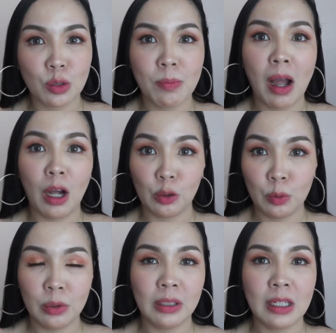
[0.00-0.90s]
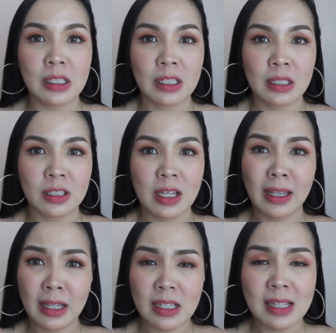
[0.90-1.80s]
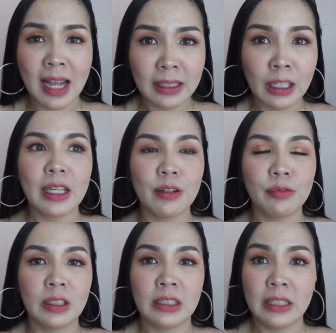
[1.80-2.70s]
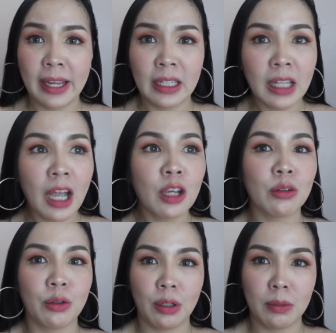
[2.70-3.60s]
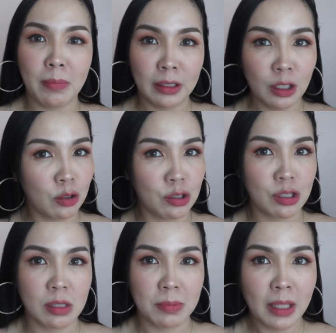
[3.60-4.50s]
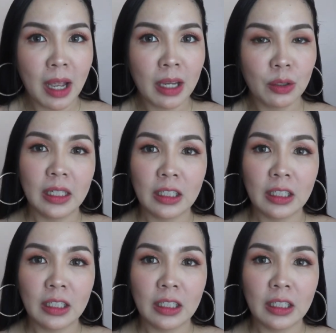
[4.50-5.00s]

So makakatulong din siya sa, sa atin if nagda-diet tayo or body conscious pa tayo.